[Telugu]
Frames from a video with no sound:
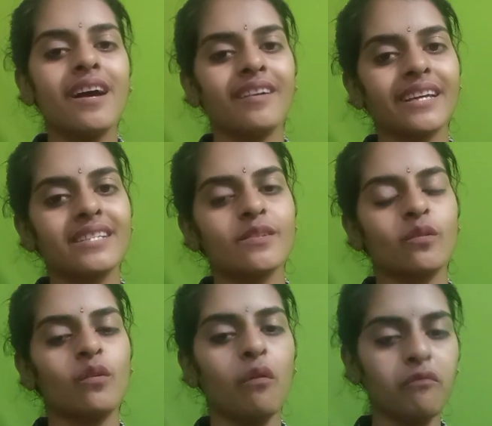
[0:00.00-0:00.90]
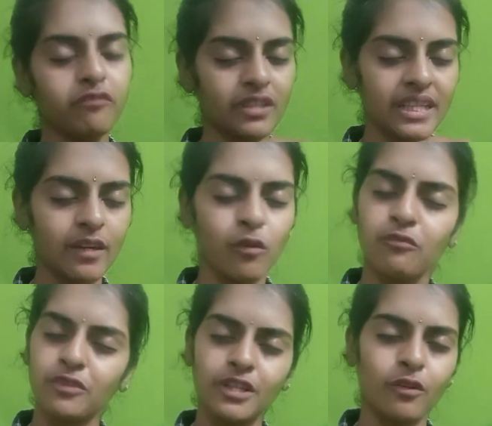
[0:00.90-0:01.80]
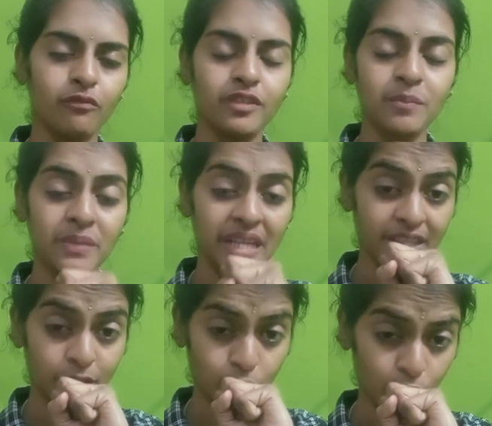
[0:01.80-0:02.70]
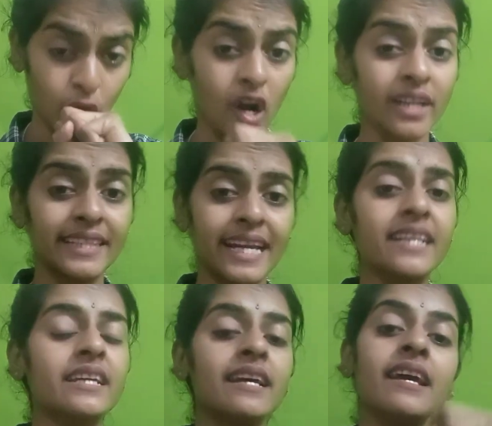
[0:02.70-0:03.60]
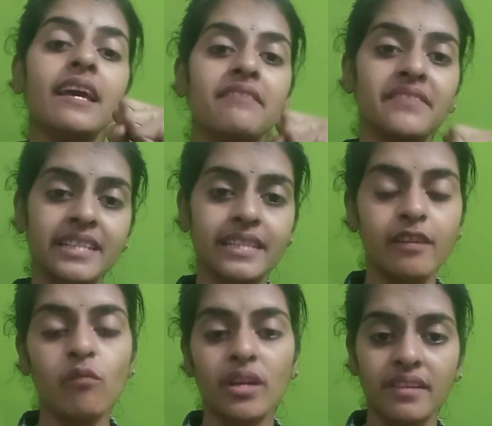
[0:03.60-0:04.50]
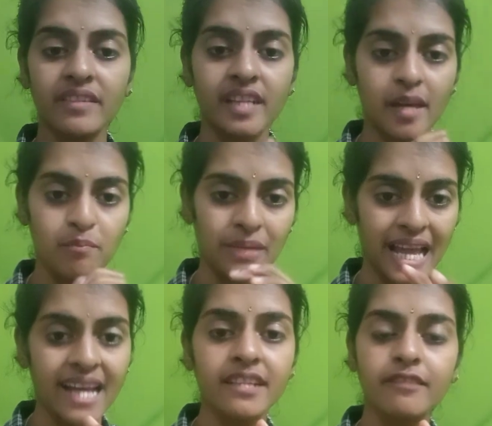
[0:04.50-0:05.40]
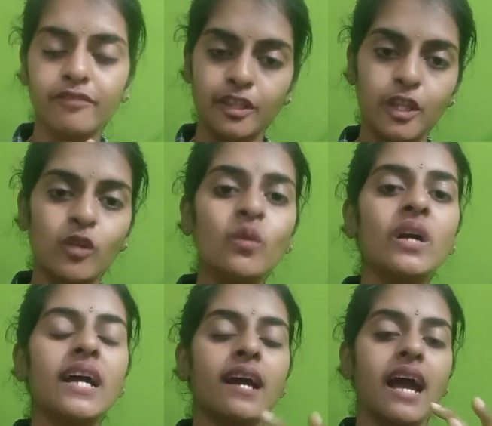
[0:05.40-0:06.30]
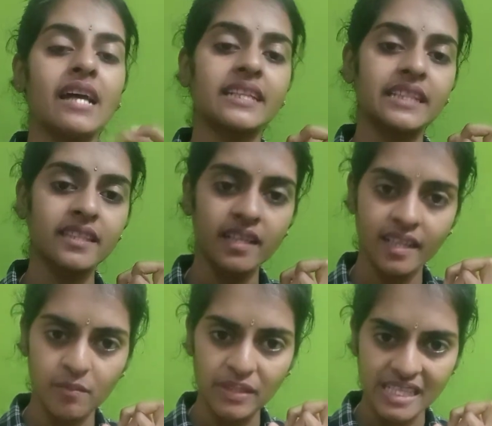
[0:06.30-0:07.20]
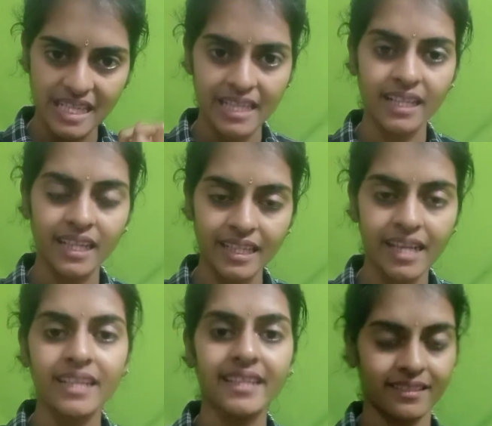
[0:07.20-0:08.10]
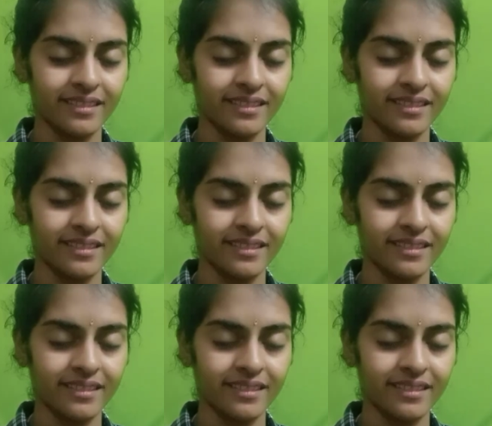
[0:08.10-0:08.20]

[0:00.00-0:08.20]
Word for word: ఓకే సో హోప్ఫుల్లీ హోప్ఫుల్లీ హోప్ఫుల్లీ ప్రేయింగ్ టు గాడ్ దట్ ఎవ్రీథింగ్ వాట్ ఎవర్ ఐ ప్లాన్డ్ ఫర్ యూ అదంతా నేను మీకు చేయగలగాలి